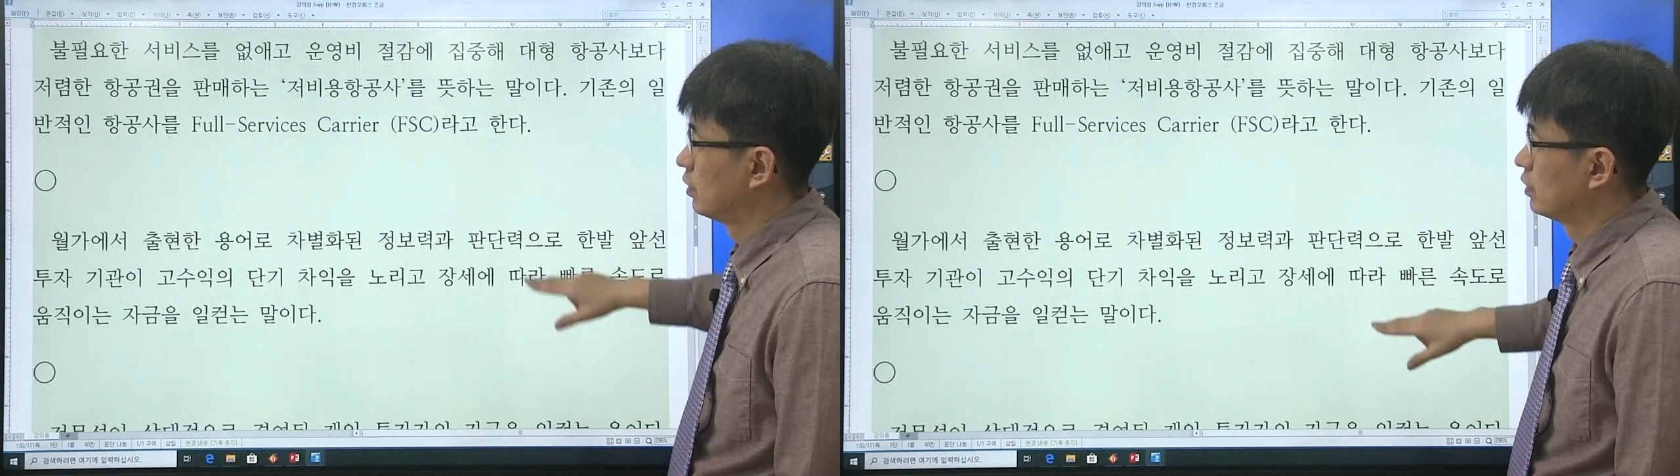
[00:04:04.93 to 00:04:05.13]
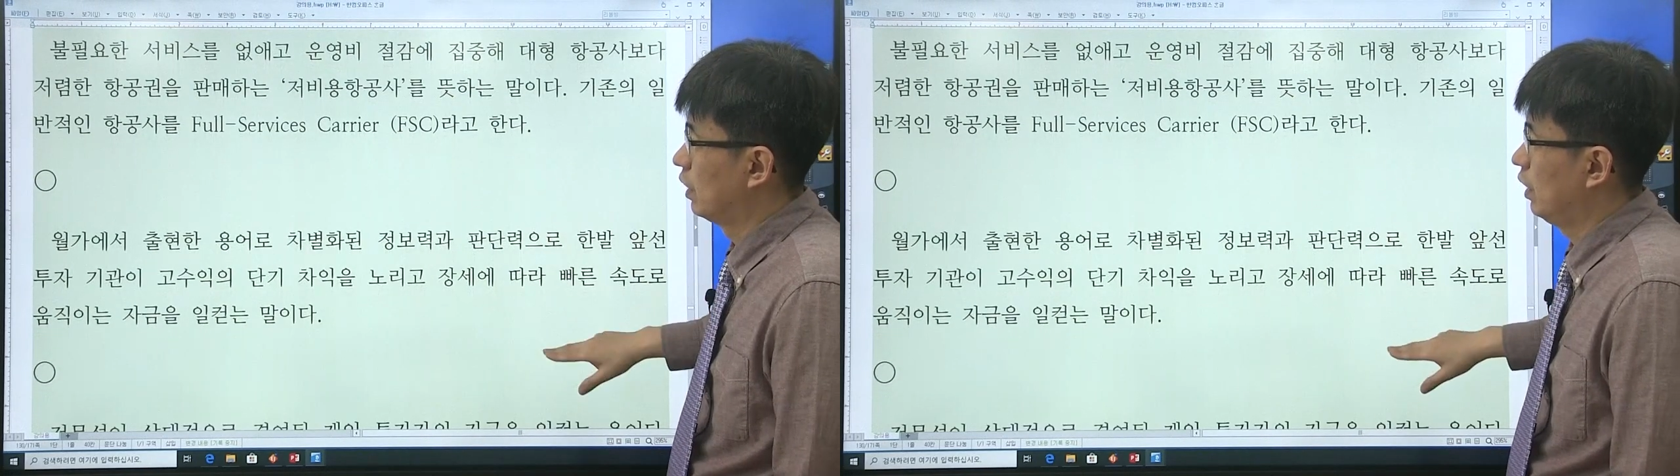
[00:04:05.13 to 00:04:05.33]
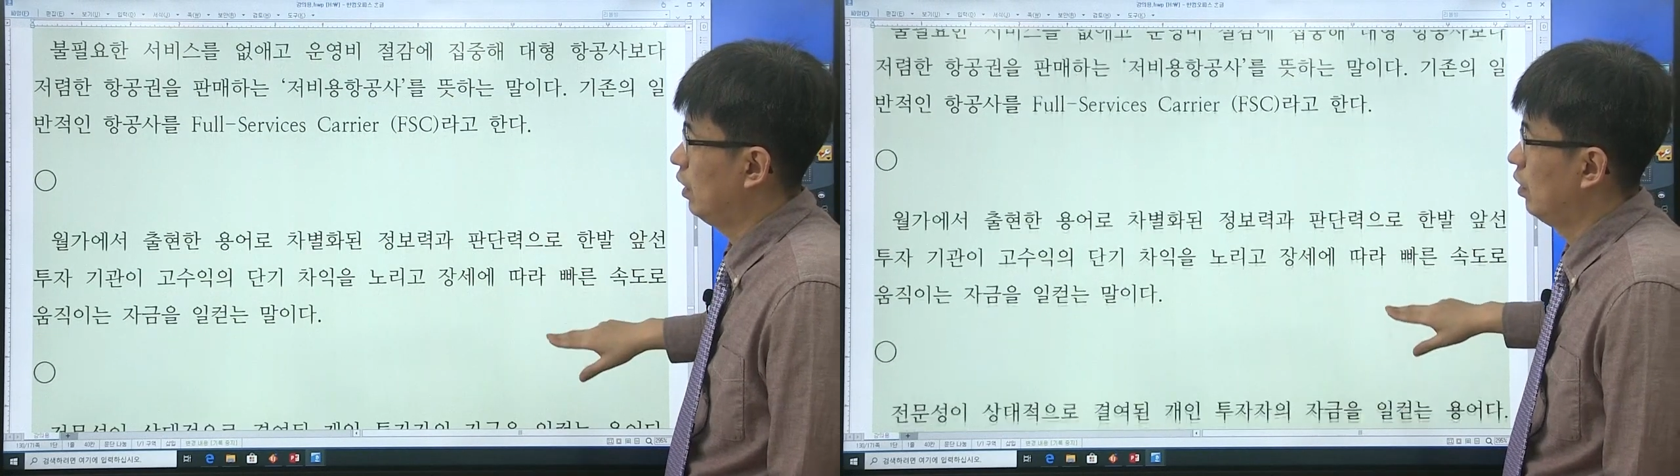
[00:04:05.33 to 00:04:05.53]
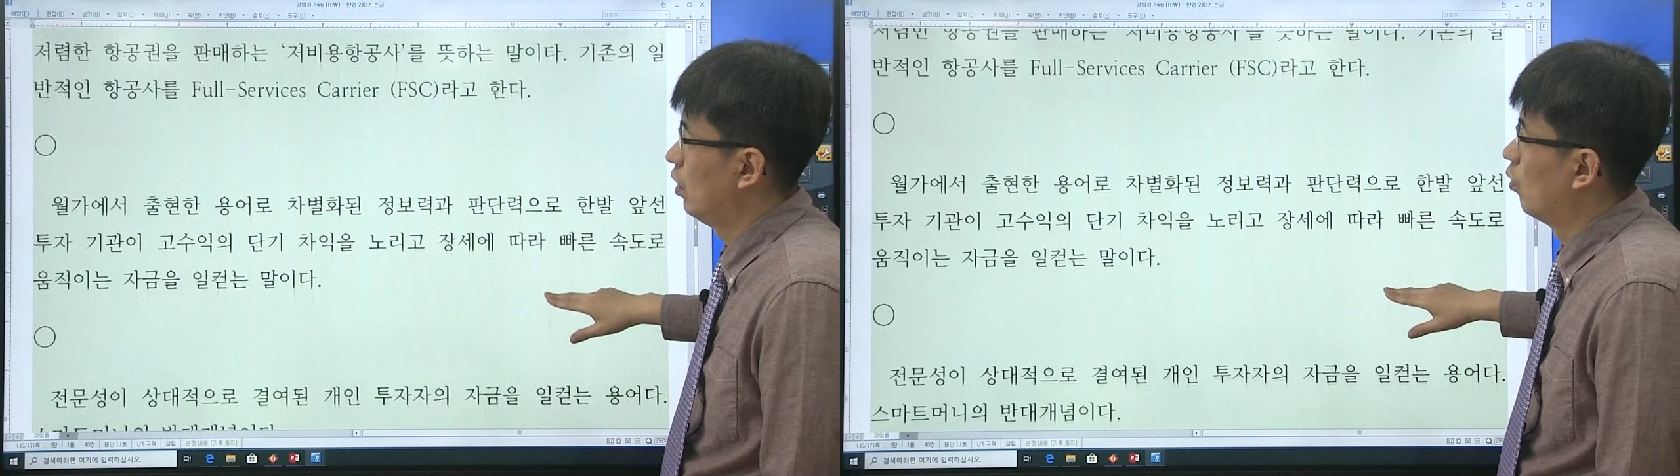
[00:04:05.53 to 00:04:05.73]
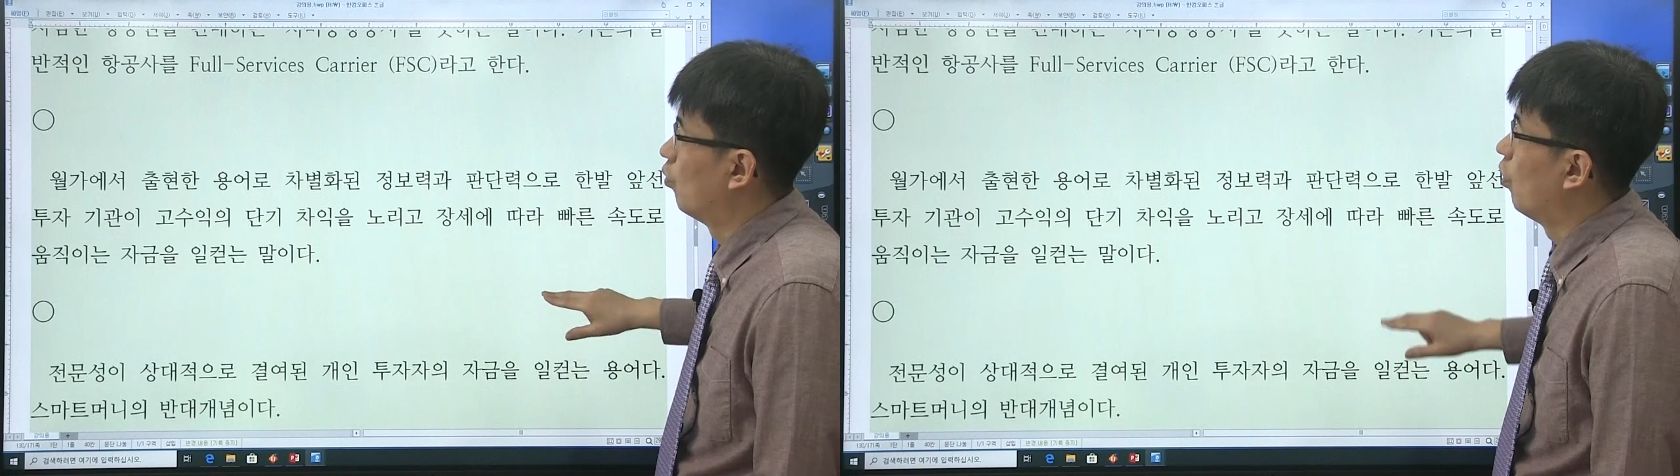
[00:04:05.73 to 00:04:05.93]
자,
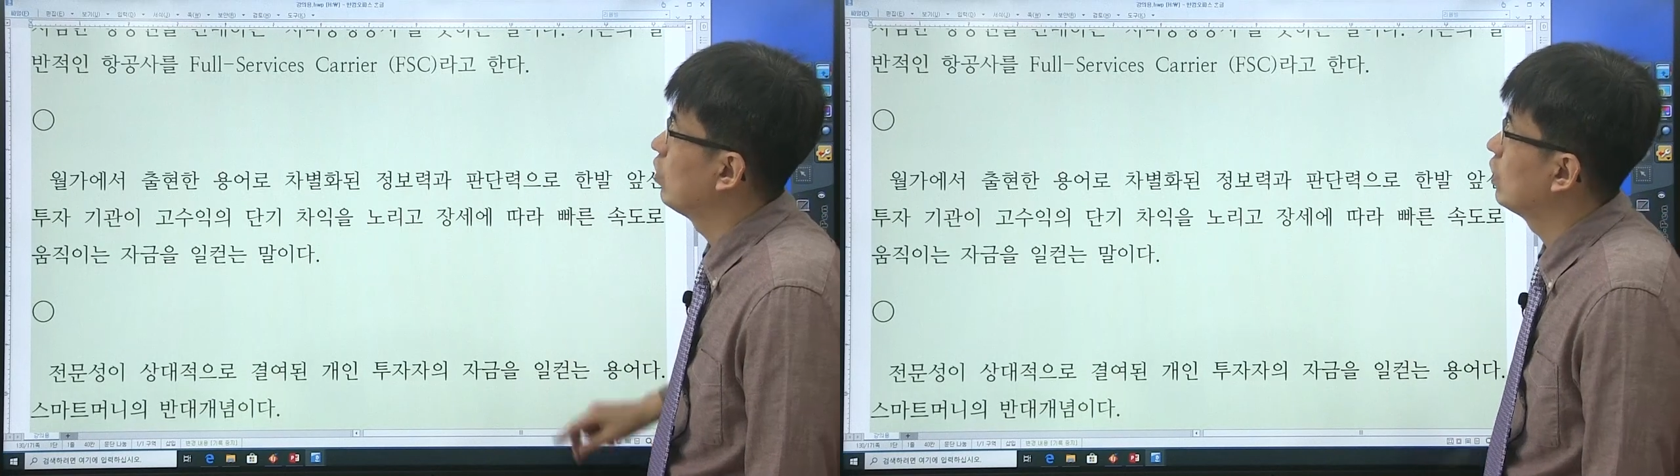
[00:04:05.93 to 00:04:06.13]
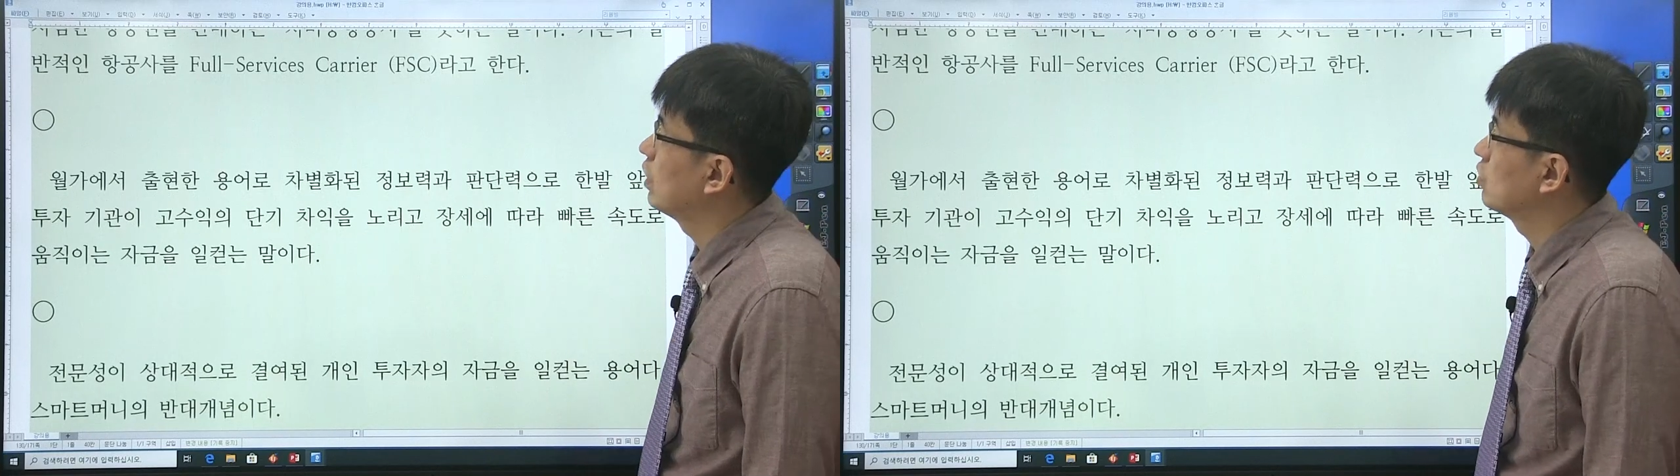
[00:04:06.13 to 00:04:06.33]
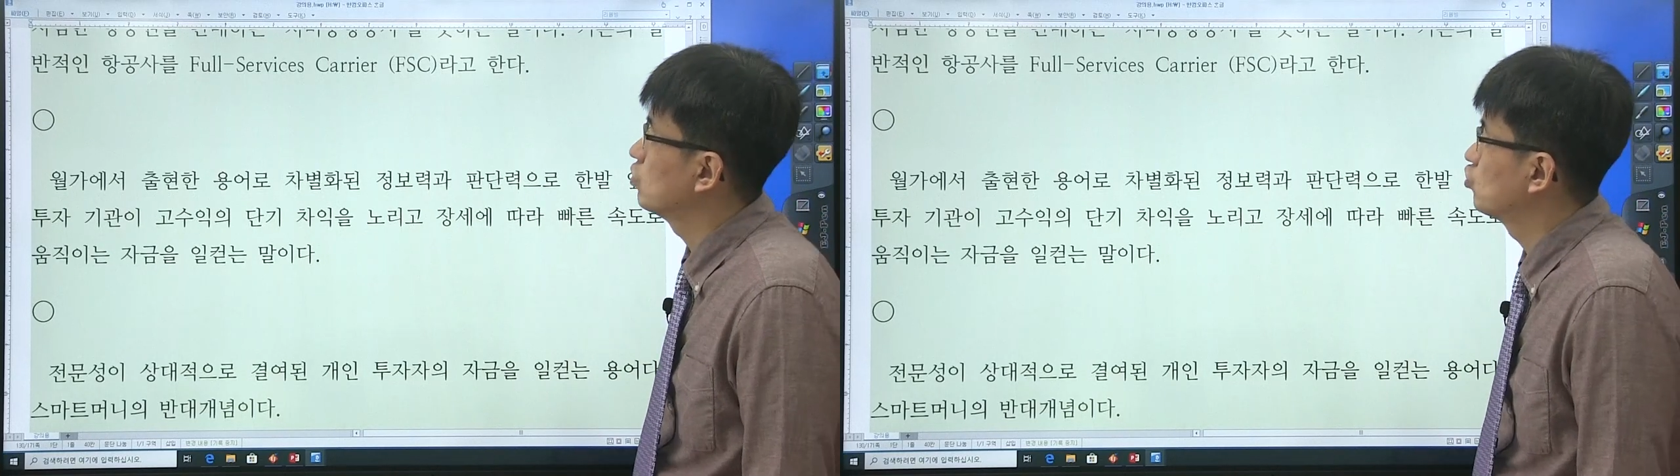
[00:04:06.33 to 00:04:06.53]
월가에서